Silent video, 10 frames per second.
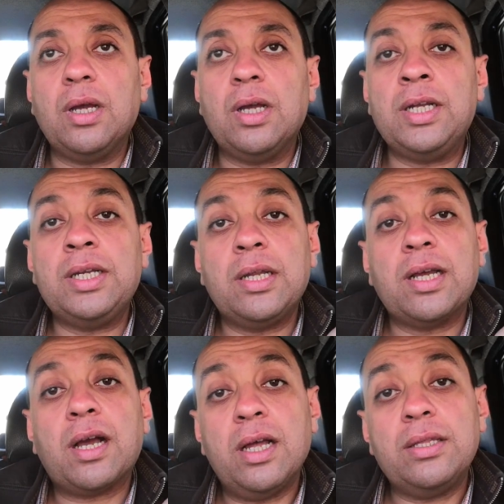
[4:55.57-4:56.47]
ان
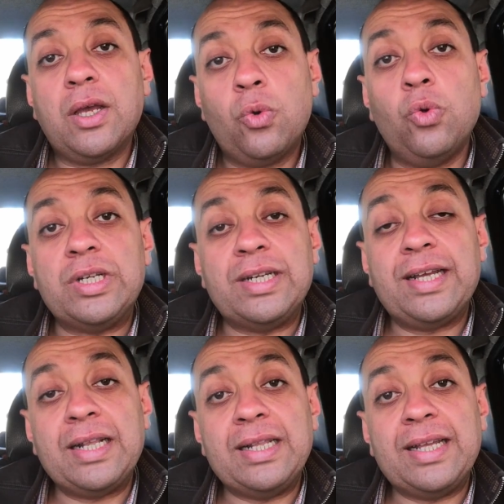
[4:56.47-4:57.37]
قد يكون
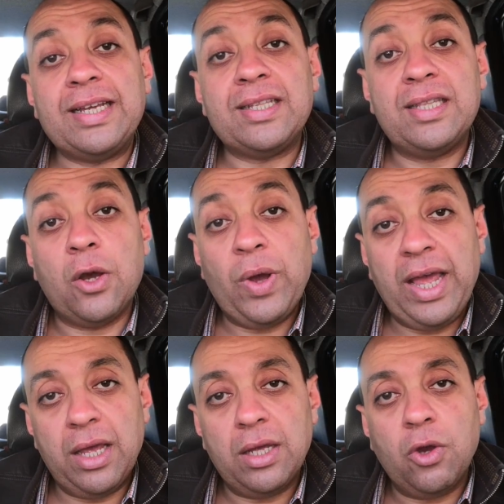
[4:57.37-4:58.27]

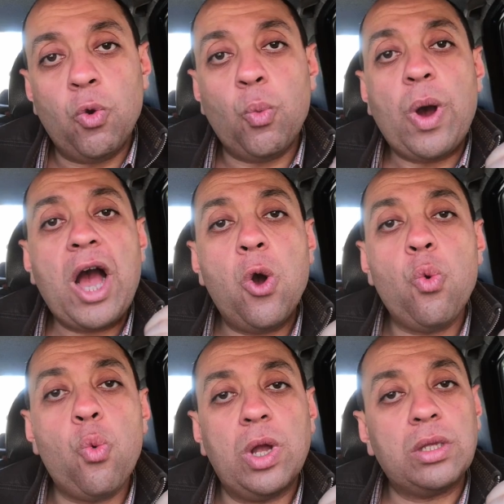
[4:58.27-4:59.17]
الدواء هو
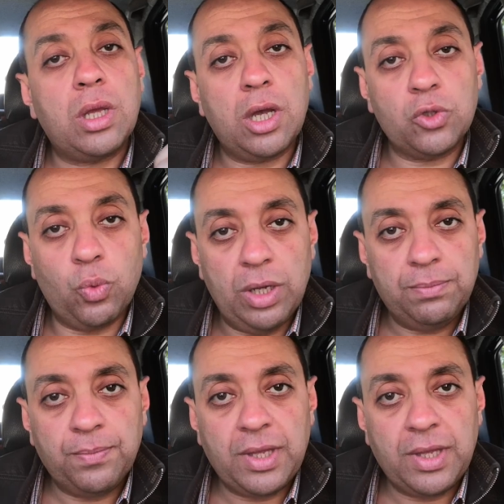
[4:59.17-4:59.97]
اول خطوه